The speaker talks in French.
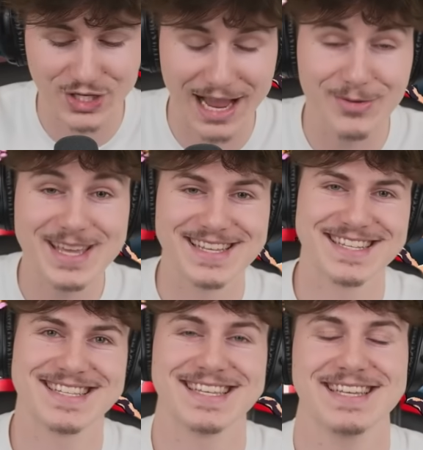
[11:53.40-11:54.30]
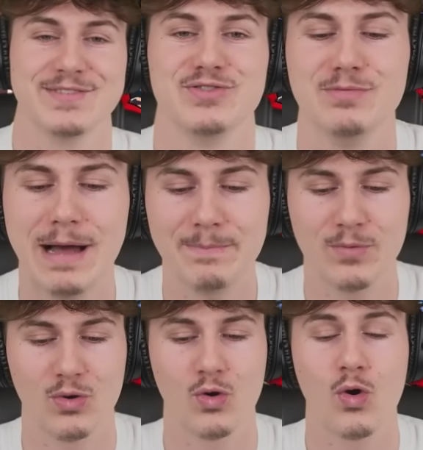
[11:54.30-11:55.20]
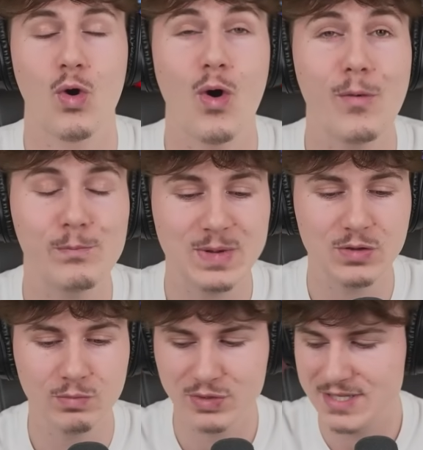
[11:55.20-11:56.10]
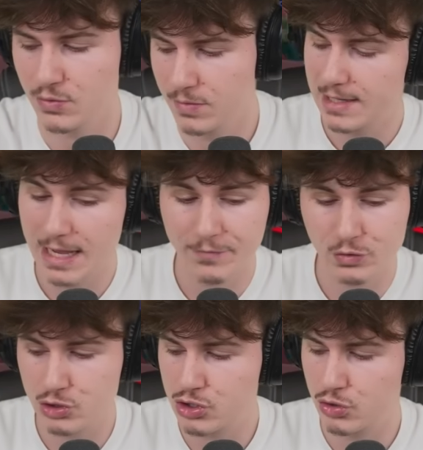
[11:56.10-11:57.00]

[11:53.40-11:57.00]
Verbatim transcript: Ah oui, c'est une map remplie de buissons. Là, faut juste que